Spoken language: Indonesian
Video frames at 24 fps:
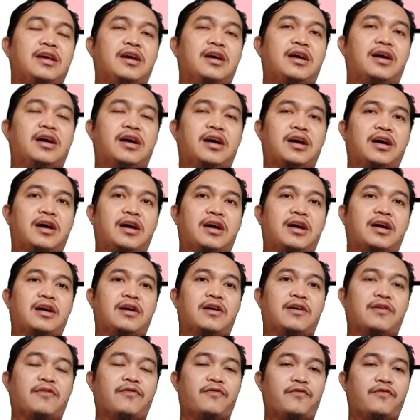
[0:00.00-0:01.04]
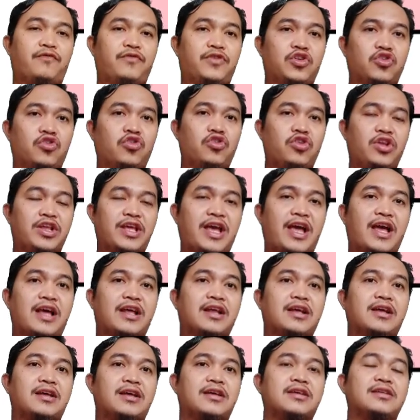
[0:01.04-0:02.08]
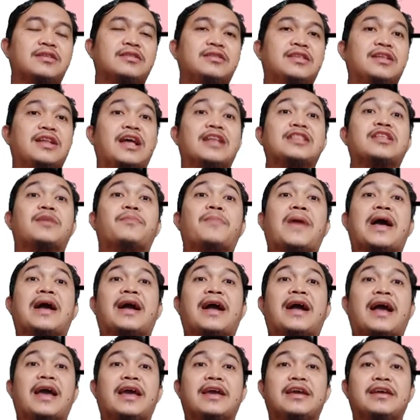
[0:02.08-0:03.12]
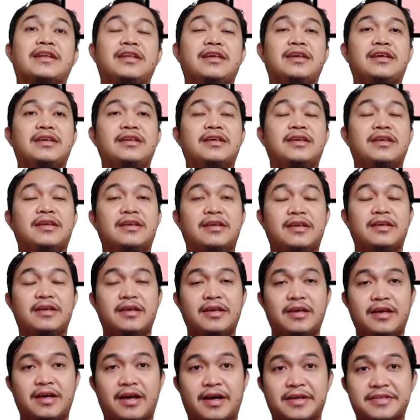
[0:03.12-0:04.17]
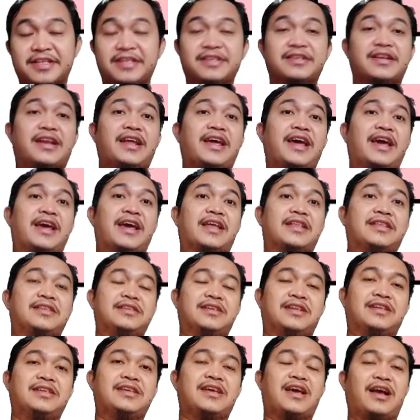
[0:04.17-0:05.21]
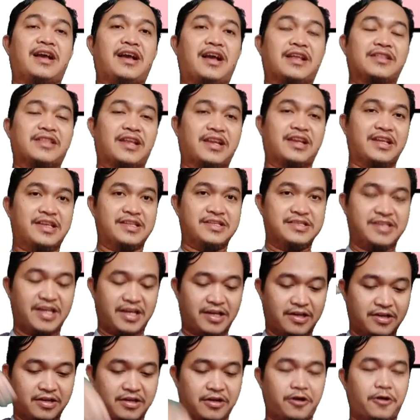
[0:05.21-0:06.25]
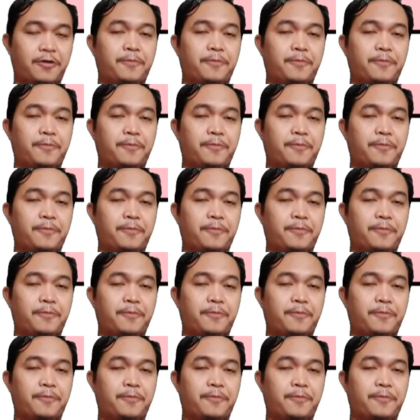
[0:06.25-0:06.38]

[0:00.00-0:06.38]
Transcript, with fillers: uh, fuel yang tidak terpakai di uh, eh, cylinder head. Jadi yang nggak terinjek ke